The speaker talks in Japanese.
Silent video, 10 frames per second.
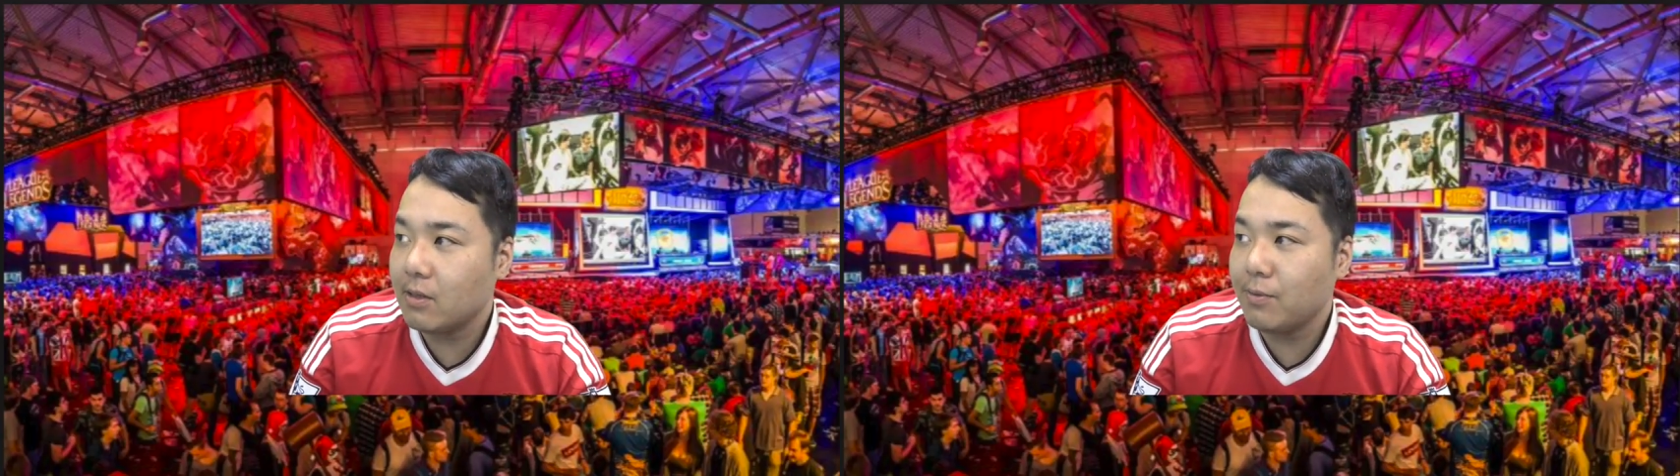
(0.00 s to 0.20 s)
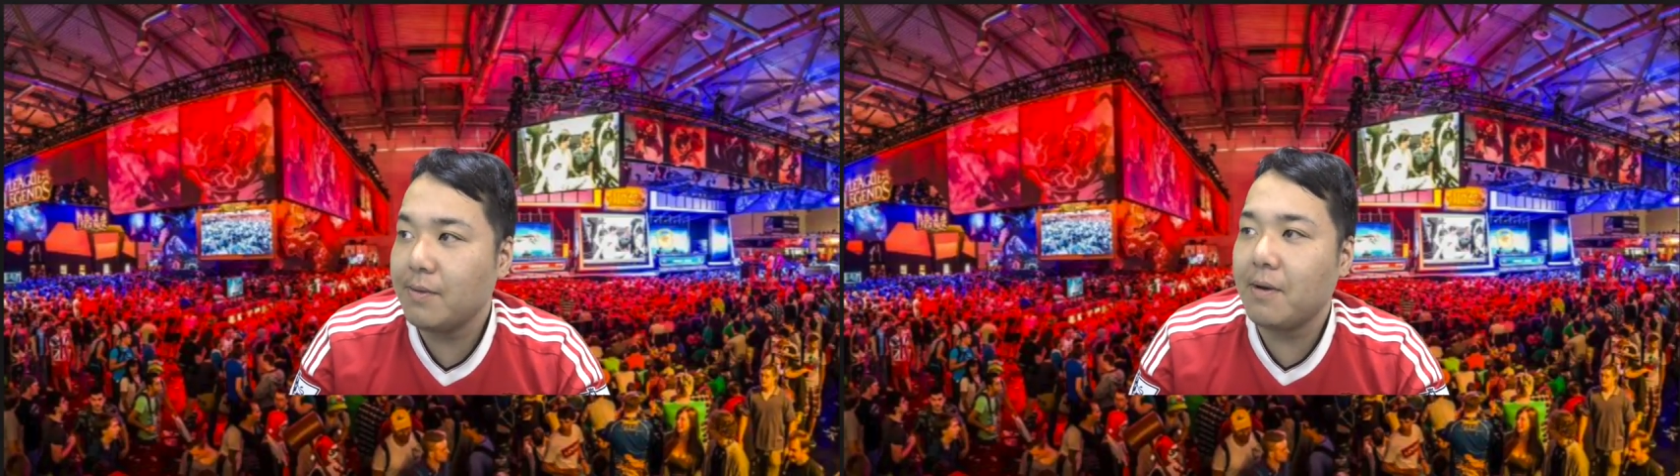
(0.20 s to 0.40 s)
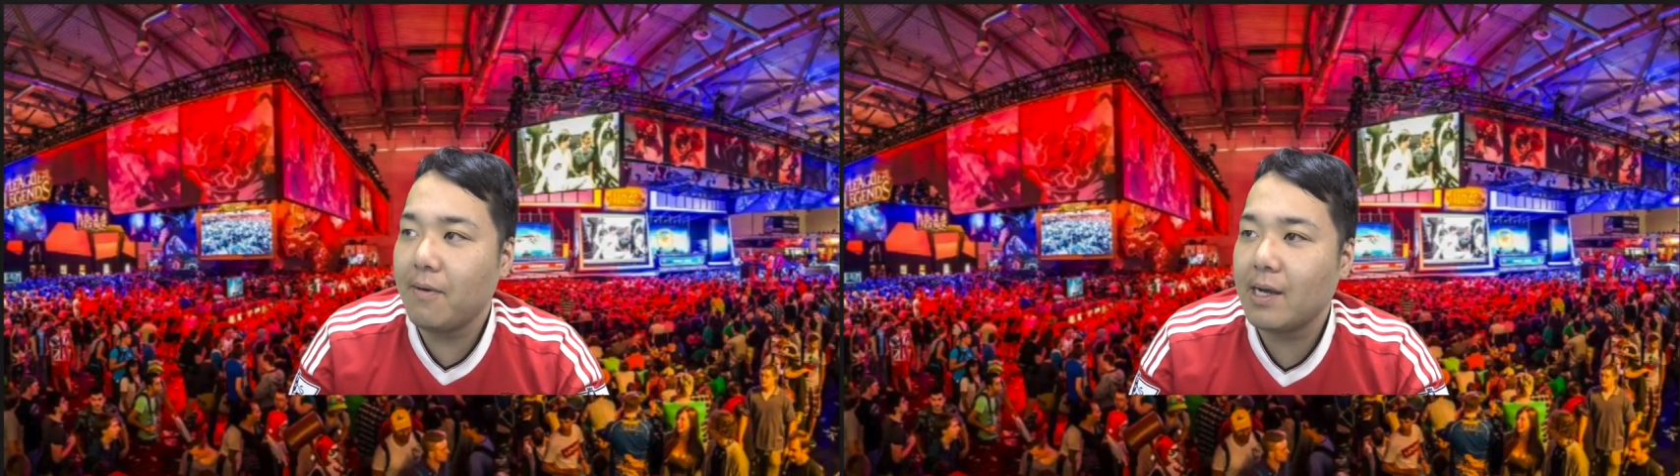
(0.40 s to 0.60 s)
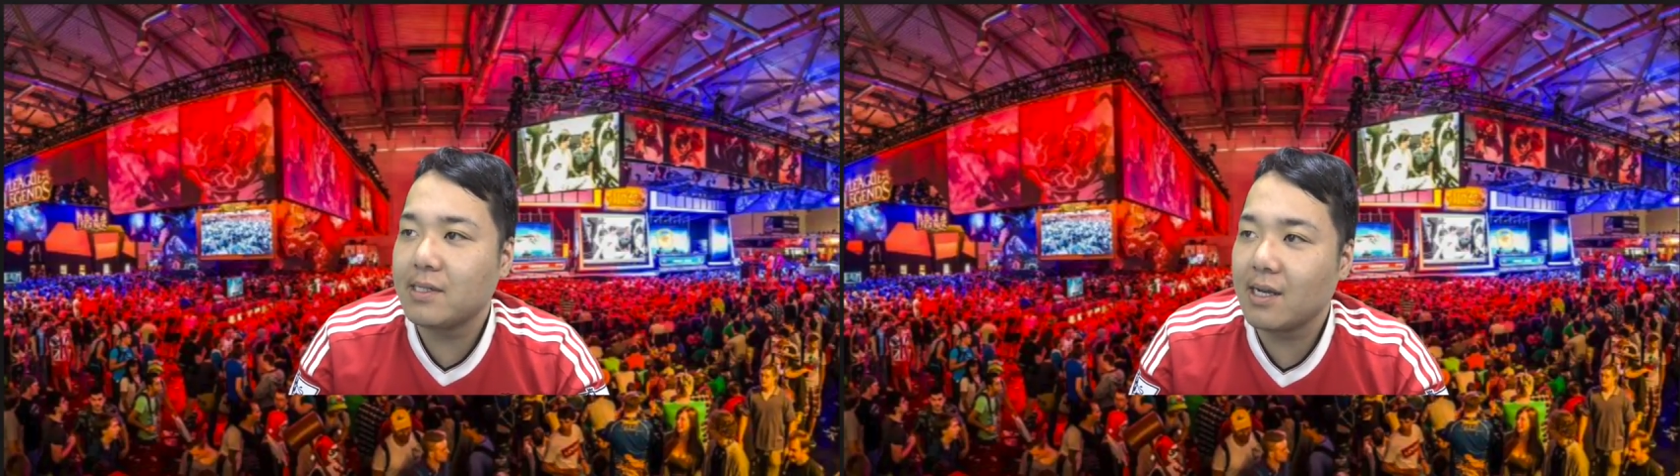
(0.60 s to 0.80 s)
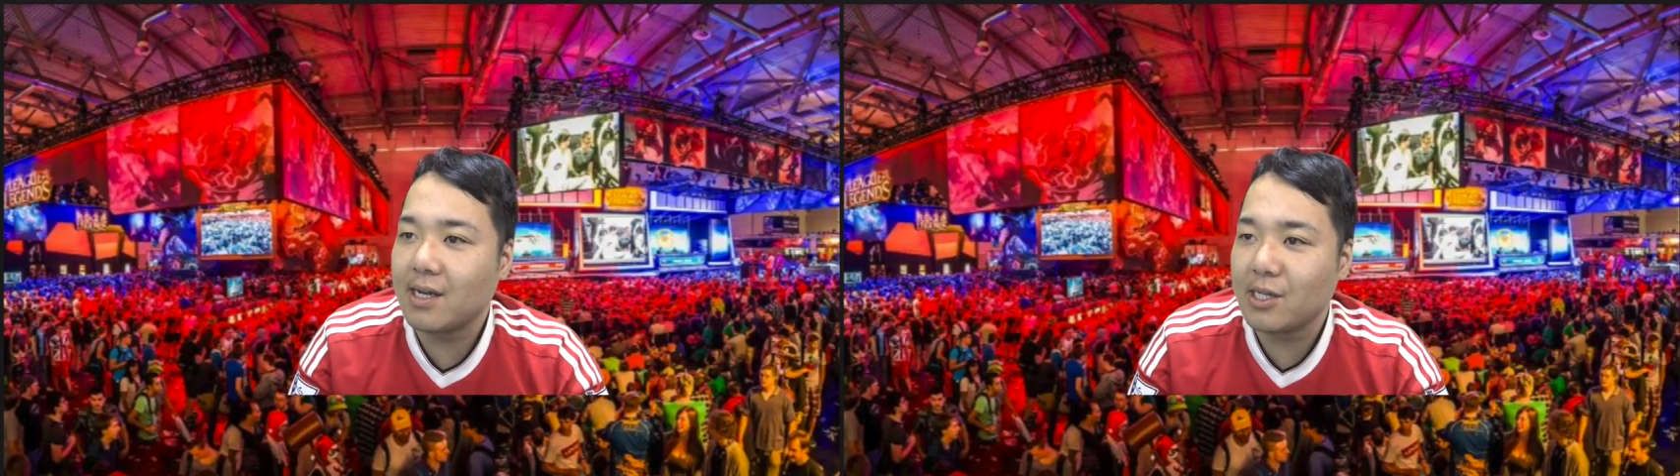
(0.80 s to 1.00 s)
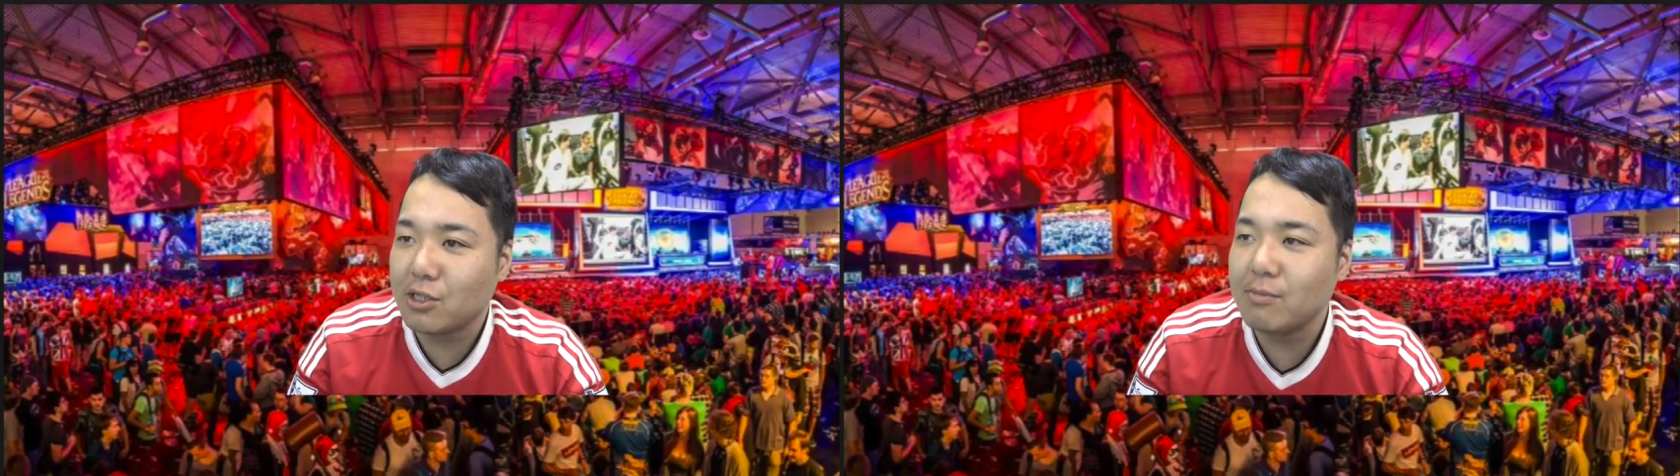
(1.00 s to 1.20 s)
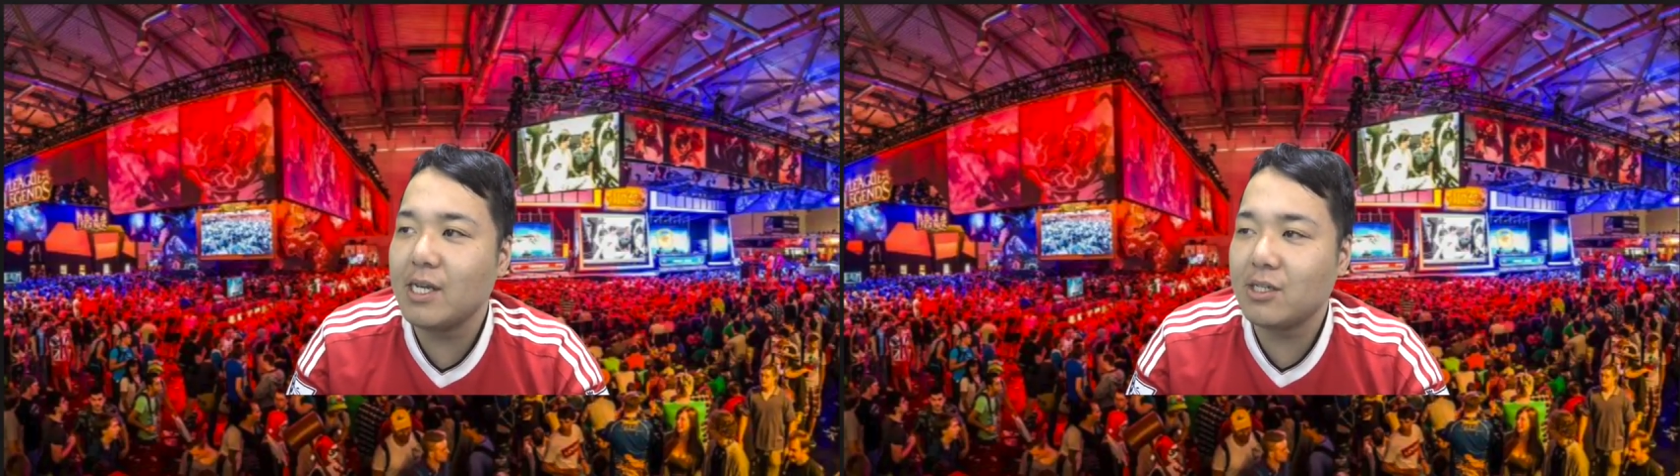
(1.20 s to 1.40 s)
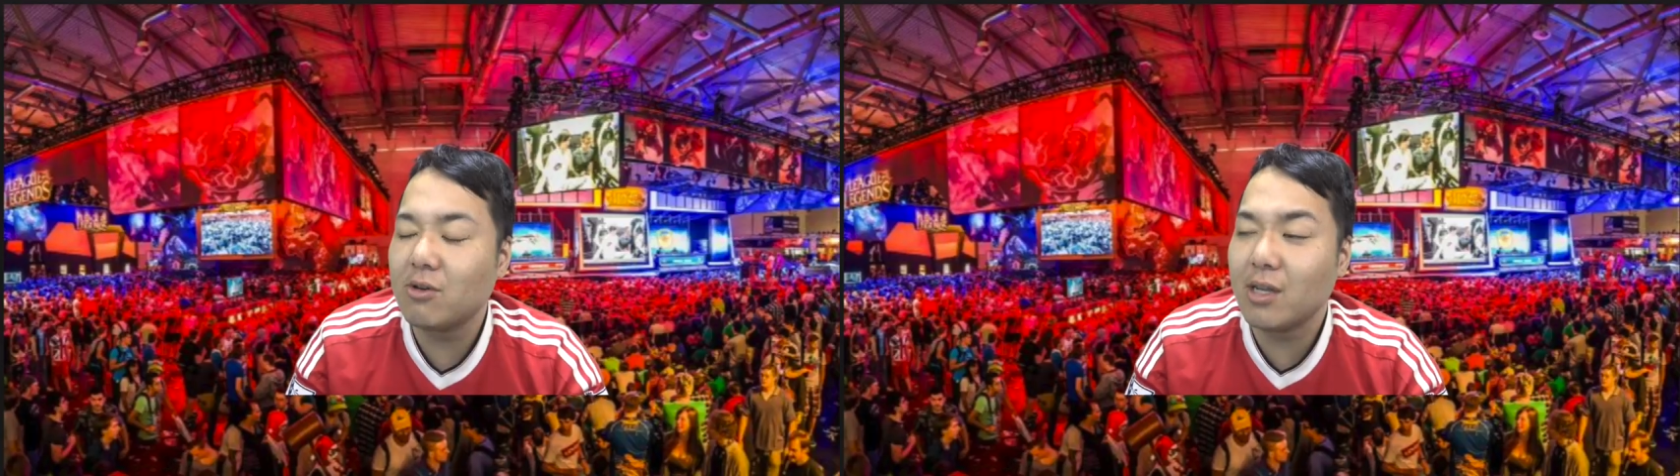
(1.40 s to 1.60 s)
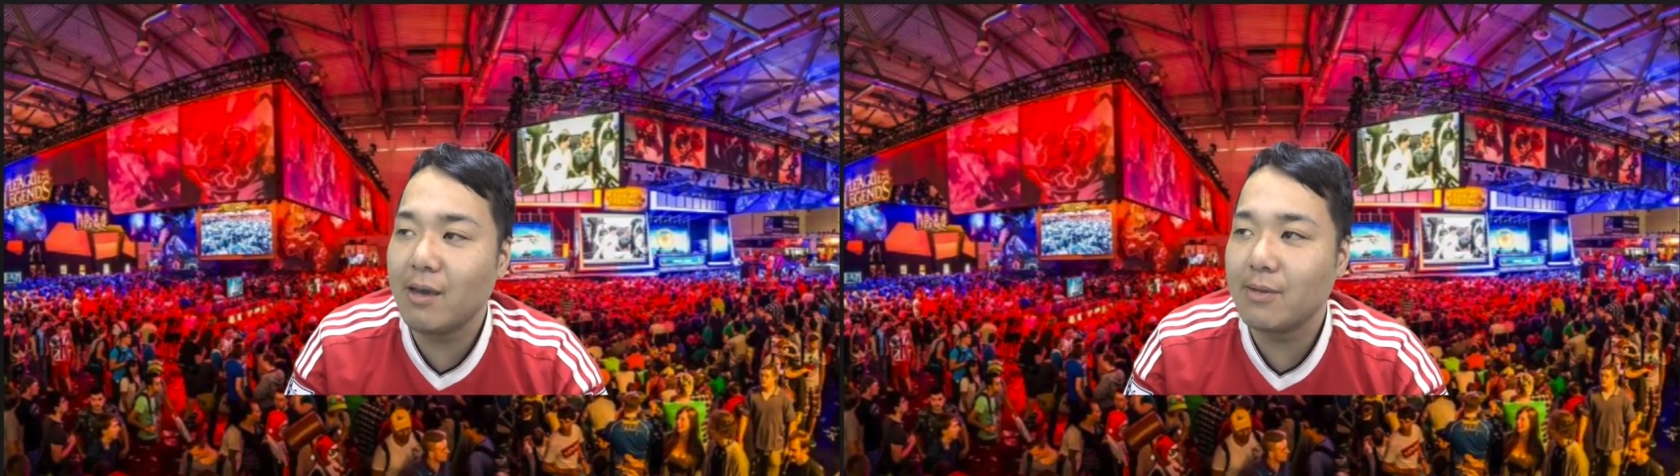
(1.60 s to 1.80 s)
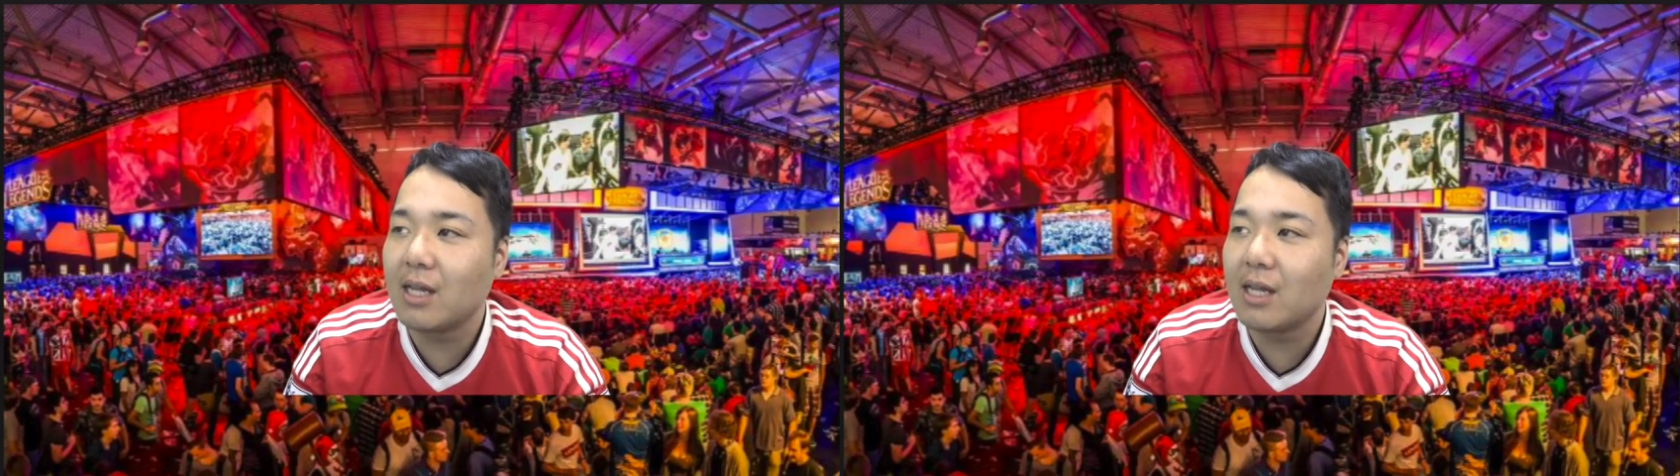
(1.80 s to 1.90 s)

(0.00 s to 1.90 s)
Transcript: FIFA はサッカーシミュレーションゲーム